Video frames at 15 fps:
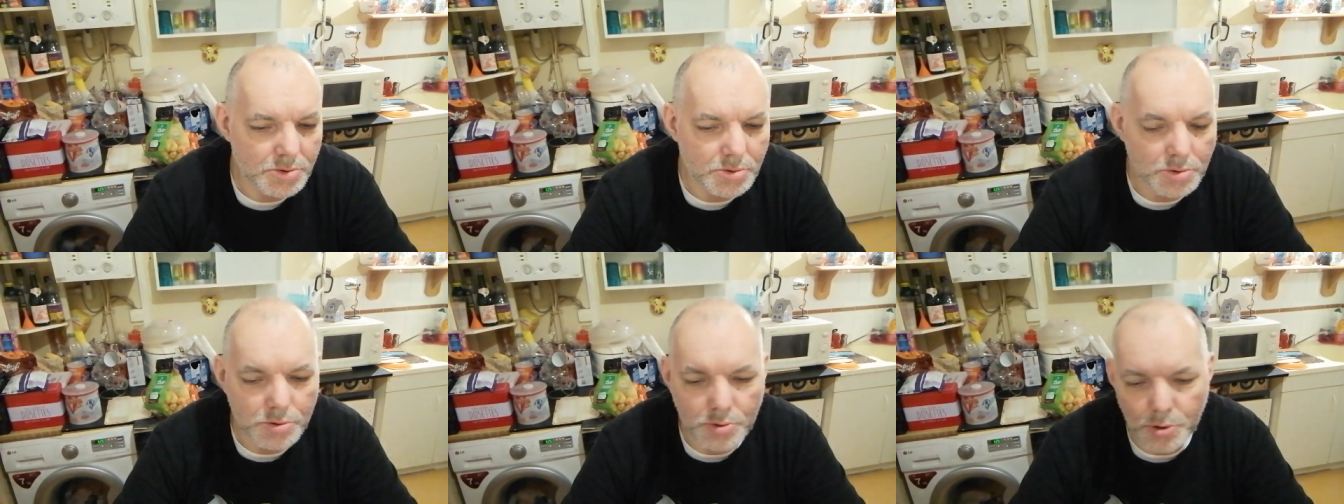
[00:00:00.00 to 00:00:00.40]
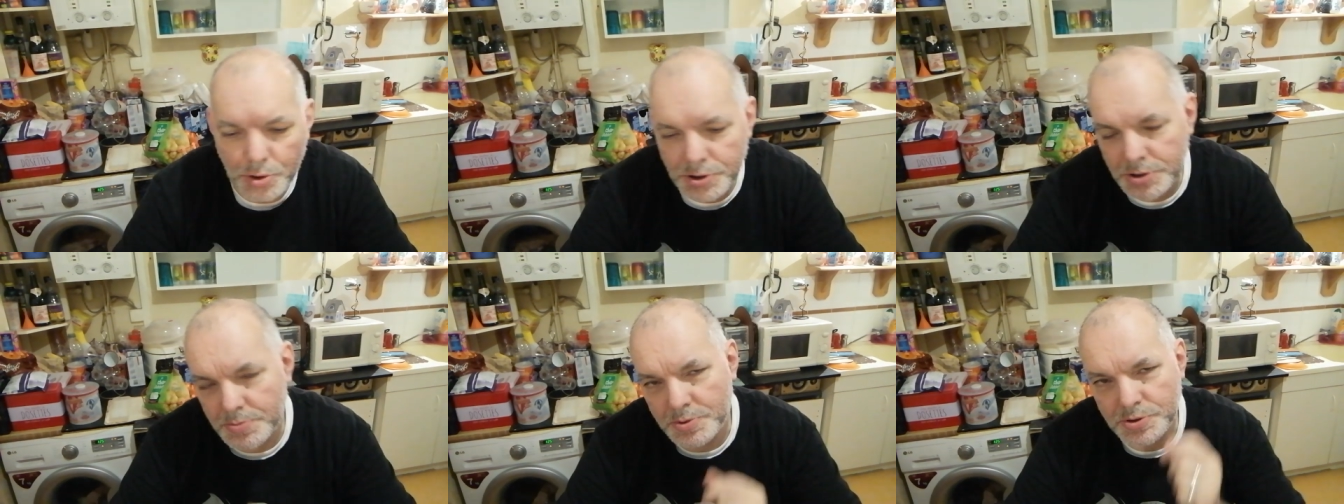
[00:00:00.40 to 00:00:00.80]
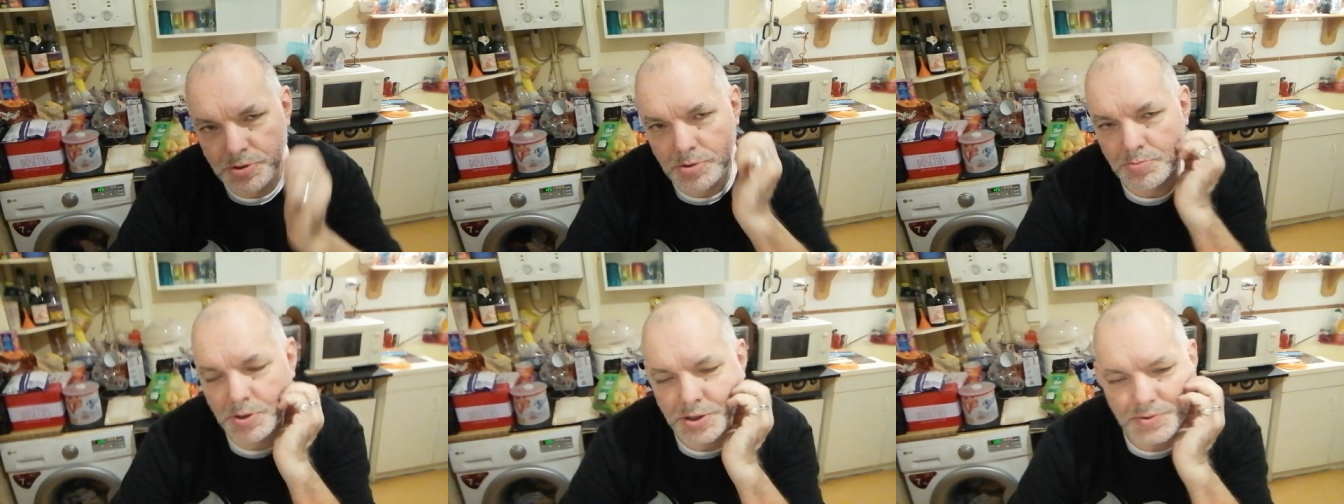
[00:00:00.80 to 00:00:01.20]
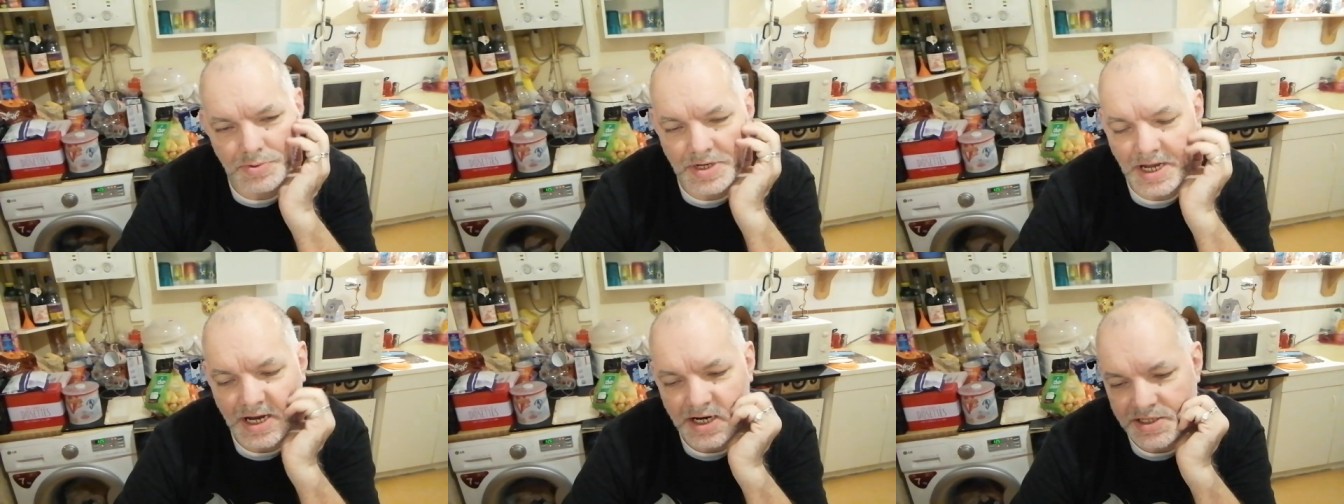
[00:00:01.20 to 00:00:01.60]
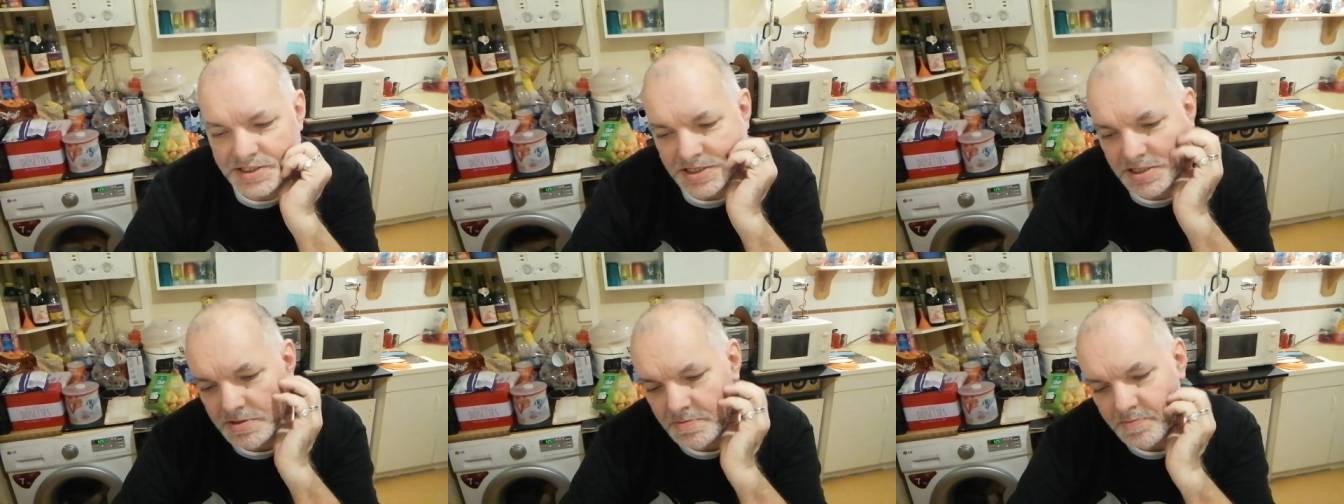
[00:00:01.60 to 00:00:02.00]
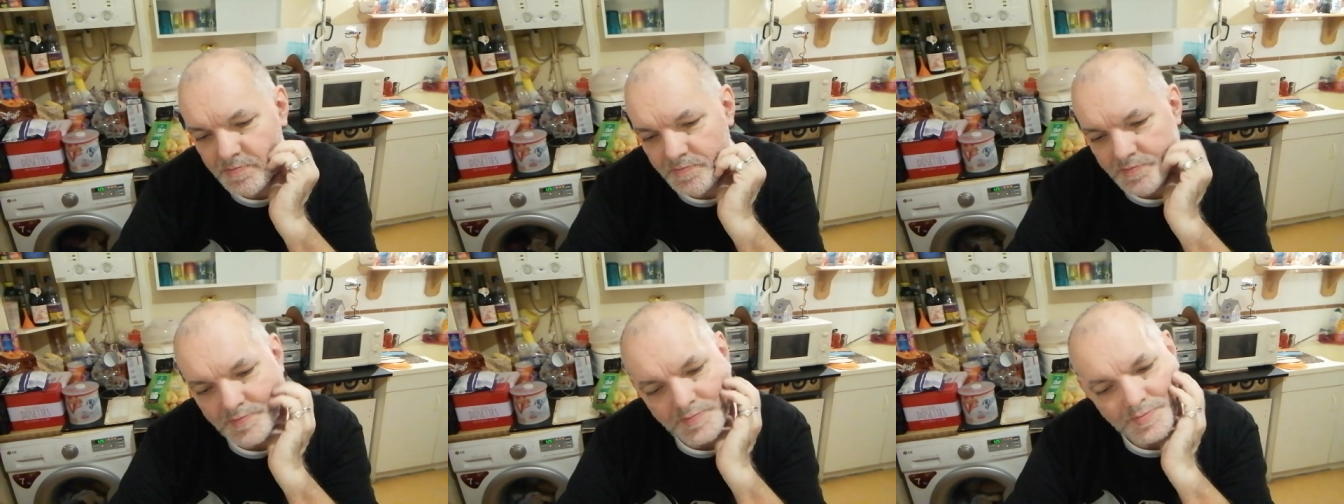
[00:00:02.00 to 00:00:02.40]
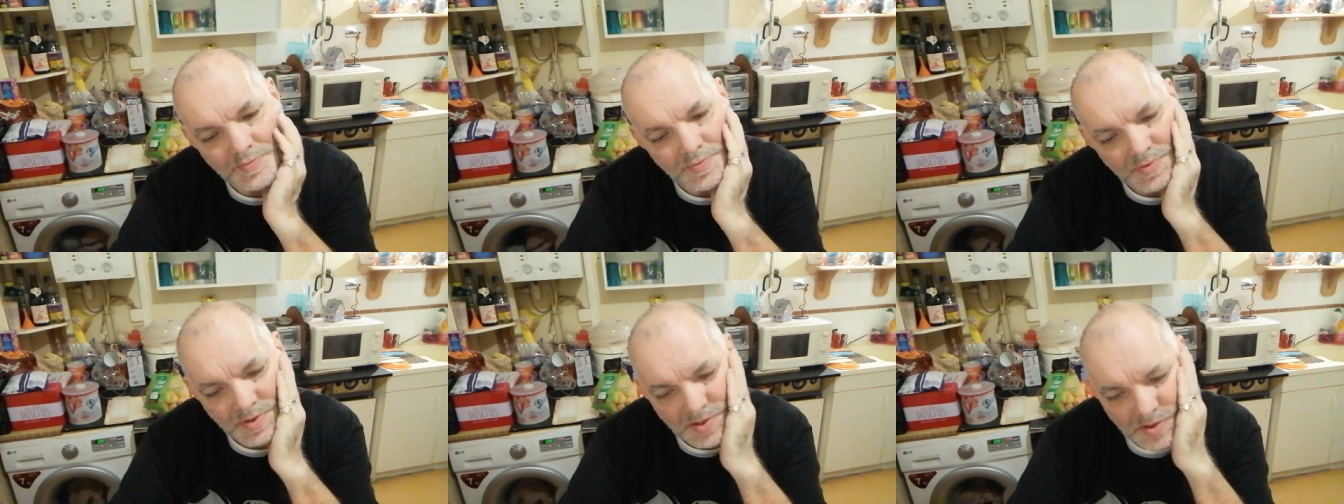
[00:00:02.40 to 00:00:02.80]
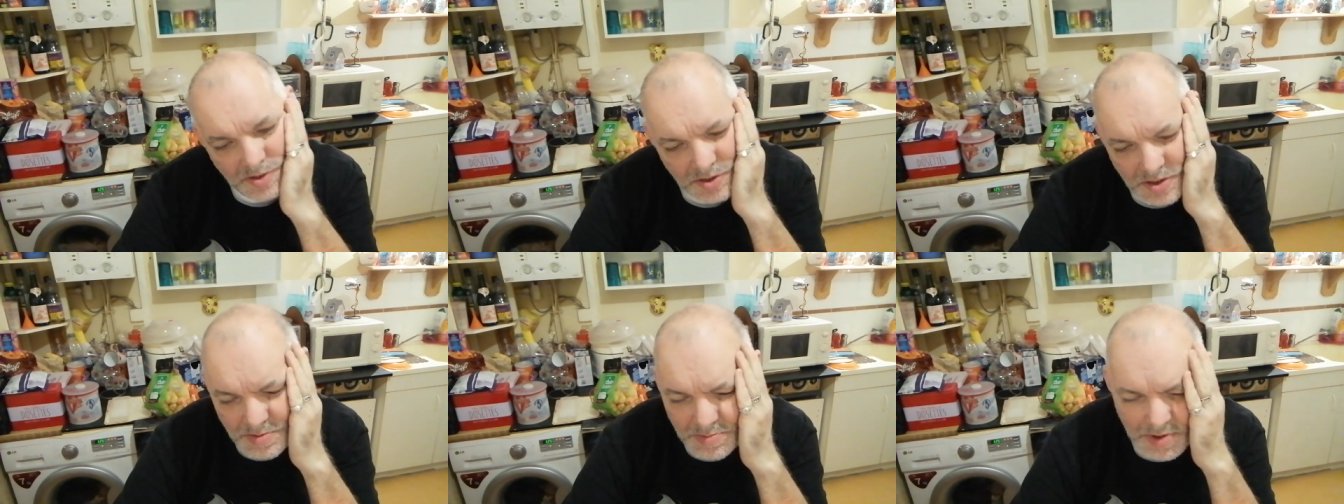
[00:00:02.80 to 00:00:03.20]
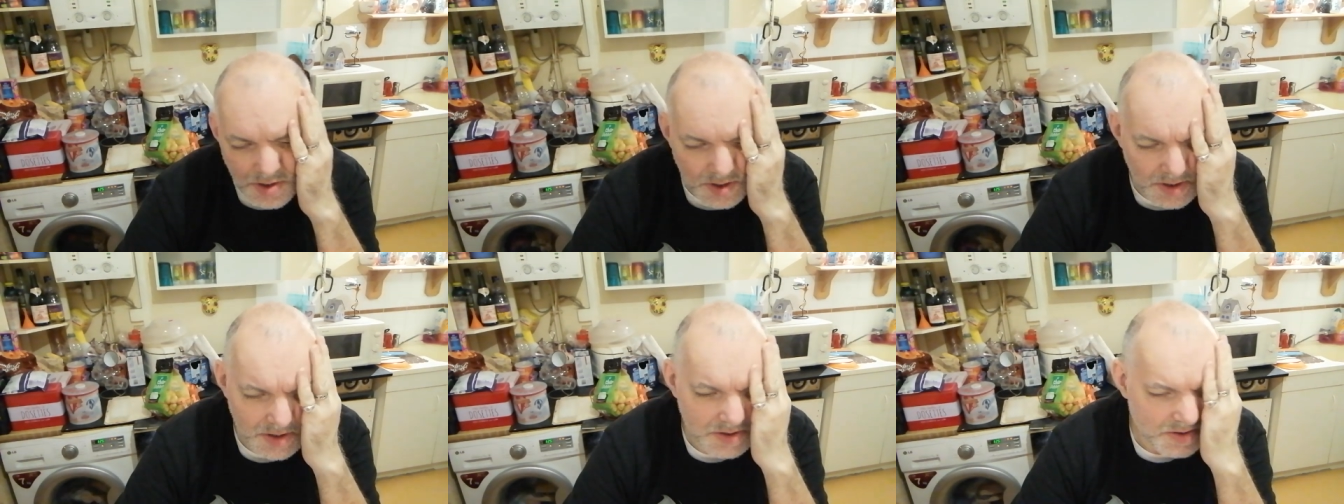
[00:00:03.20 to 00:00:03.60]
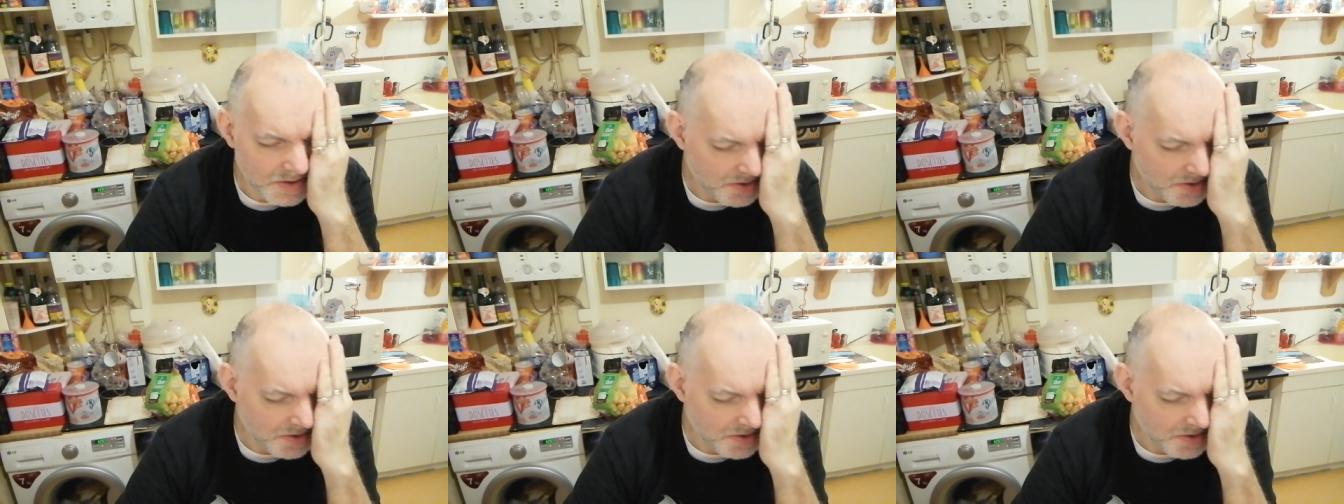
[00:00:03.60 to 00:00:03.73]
de course parce que moi je voulais arrêter. Comme euh,